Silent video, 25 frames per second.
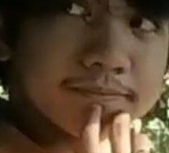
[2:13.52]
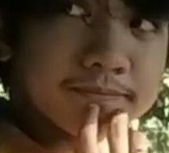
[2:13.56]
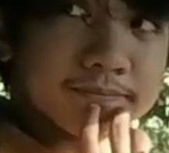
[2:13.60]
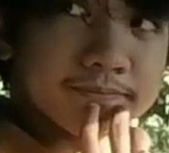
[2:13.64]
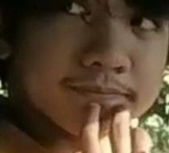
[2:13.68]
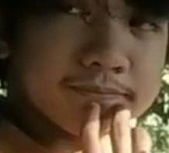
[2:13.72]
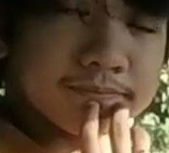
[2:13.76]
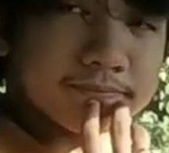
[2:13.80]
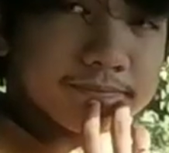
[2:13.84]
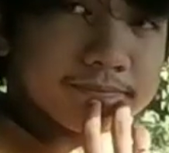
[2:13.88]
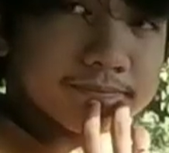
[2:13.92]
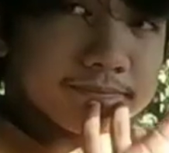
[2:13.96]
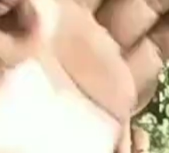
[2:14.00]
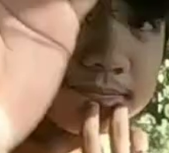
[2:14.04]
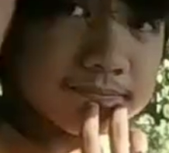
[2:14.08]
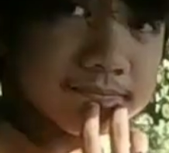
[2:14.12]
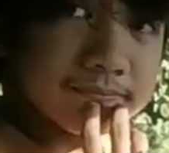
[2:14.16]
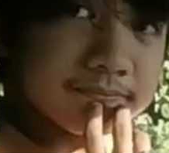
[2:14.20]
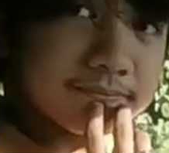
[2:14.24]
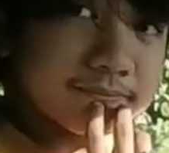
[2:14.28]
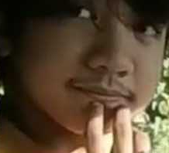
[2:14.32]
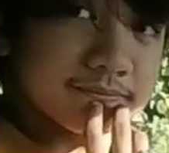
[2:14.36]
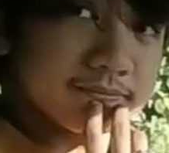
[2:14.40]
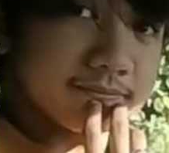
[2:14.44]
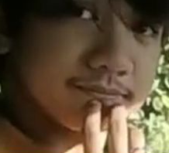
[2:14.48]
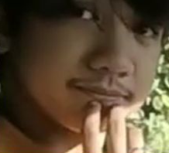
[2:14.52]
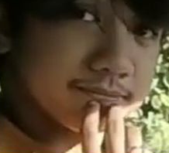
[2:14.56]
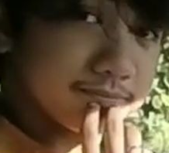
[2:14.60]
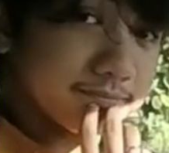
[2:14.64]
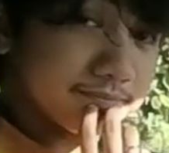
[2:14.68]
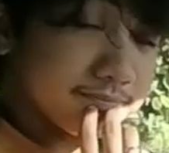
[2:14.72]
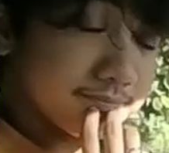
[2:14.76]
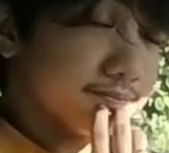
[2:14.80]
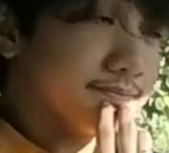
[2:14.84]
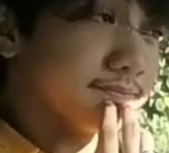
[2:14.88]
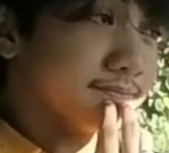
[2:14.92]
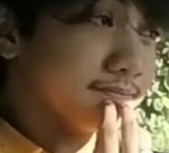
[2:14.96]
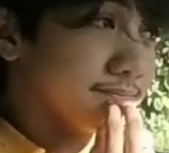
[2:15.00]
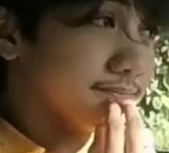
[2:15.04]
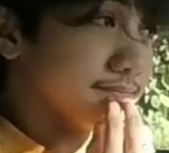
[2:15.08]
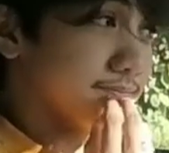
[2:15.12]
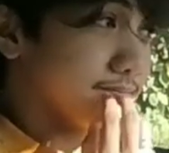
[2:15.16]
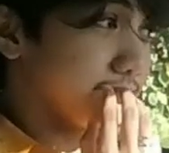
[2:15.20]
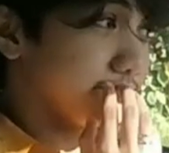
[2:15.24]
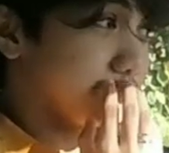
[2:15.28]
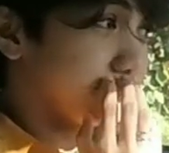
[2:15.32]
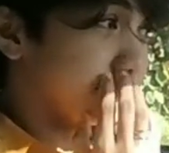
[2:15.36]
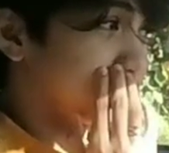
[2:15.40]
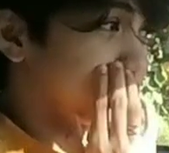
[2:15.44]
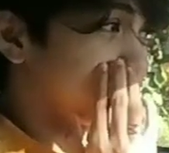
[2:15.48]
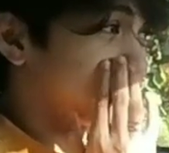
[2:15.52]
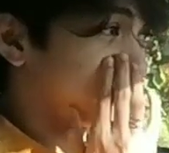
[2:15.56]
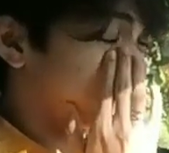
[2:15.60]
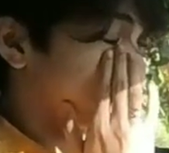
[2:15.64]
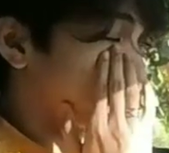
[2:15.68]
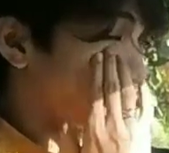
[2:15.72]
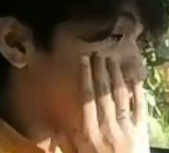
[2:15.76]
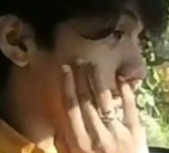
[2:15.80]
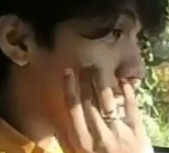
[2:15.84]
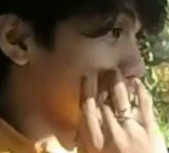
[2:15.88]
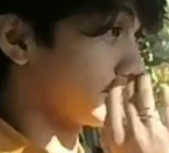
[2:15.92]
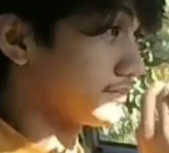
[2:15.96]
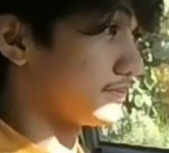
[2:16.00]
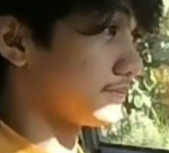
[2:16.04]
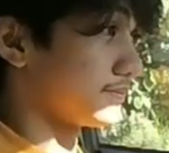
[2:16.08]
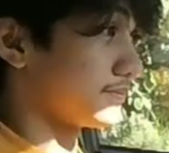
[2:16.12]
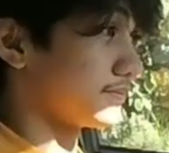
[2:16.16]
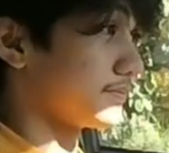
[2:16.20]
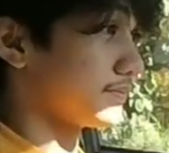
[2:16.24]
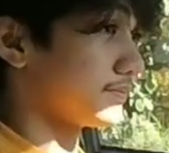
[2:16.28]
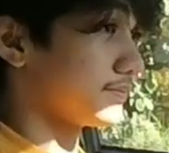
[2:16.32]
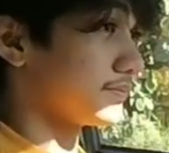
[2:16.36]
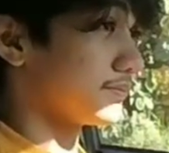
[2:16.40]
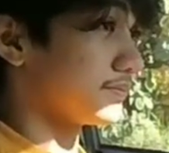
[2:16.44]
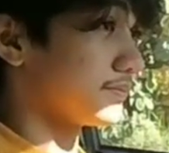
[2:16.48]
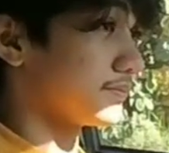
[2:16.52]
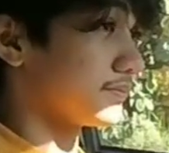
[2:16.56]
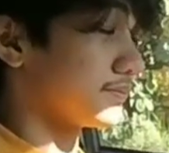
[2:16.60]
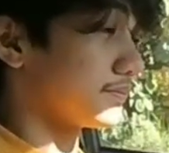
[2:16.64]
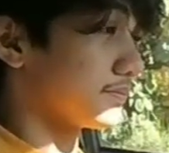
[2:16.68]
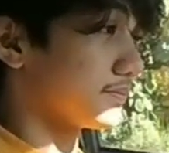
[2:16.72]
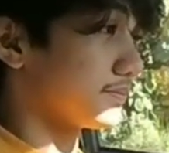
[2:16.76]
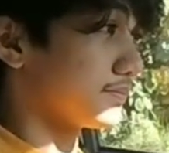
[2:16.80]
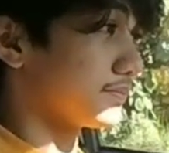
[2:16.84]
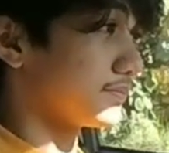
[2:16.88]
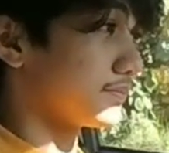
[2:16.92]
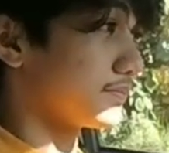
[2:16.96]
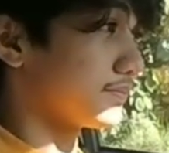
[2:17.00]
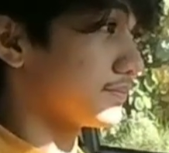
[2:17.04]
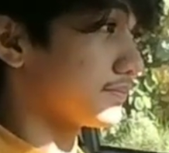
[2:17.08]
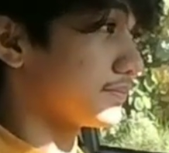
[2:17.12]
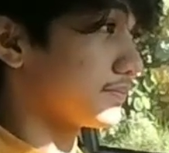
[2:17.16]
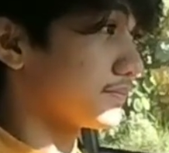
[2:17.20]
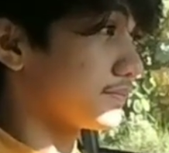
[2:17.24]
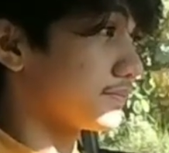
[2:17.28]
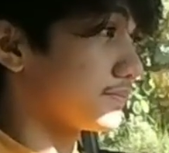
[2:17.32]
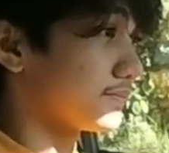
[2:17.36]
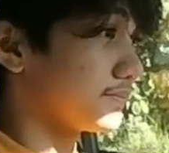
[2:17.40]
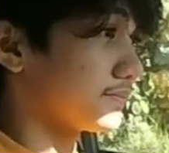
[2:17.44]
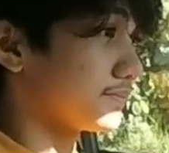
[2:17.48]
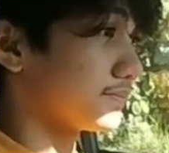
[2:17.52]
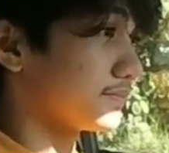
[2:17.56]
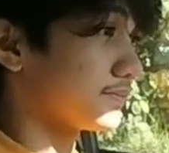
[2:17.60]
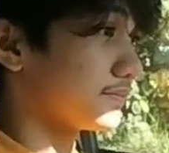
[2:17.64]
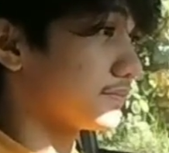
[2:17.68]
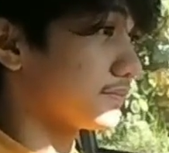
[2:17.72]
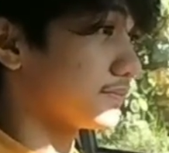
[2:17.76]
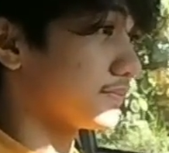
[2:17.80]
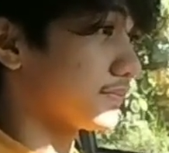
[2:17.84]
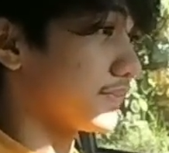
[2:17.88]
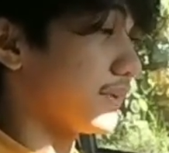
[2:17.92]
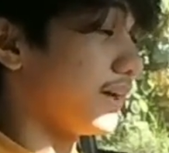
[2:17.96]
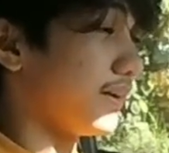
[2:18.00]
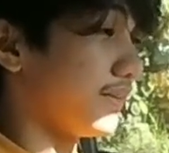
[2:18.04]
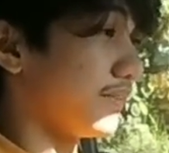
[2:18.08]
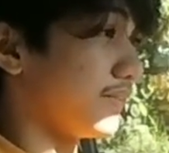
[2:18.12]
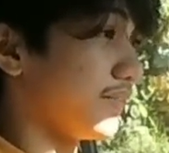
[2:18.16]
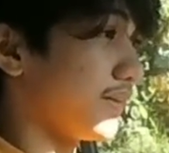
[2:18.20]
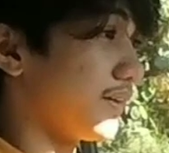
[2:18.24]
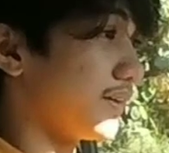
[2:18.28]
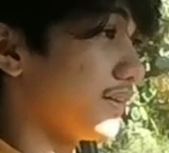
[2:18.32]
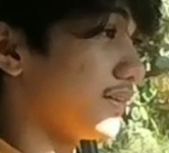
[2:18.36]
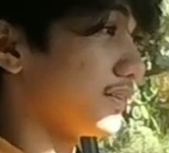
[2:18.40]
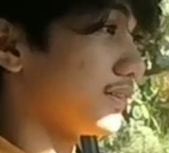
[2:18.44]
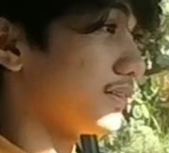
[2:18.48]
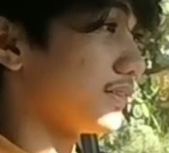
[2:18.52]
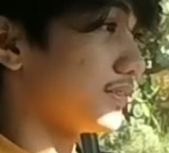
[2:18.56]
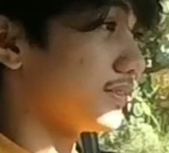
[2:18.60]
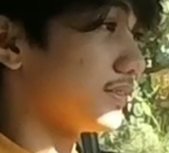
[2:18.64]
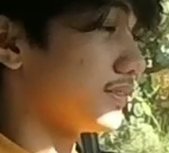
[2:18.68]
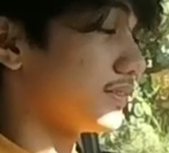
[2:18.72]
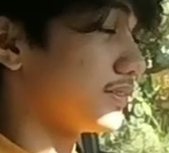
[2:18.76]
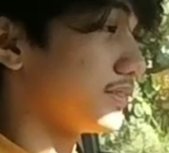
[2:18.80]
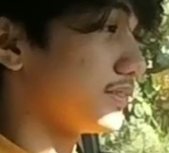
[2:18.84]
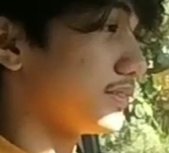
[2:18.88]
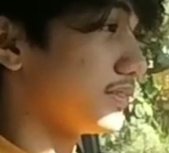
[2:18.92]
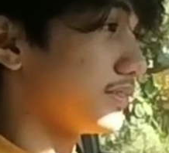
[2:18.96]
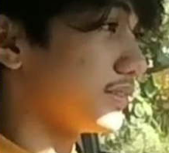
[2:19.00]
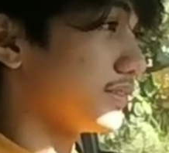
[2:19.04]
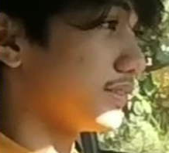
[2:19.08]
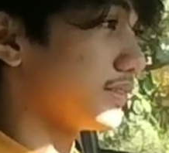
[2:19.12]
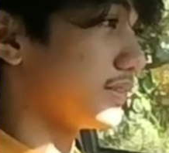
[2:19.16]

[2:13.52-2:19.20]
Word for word: kamay mo sa manibela. Hmm. Ha? Iwasan mo lagi yung nagwawanhan ka. Okay, sige.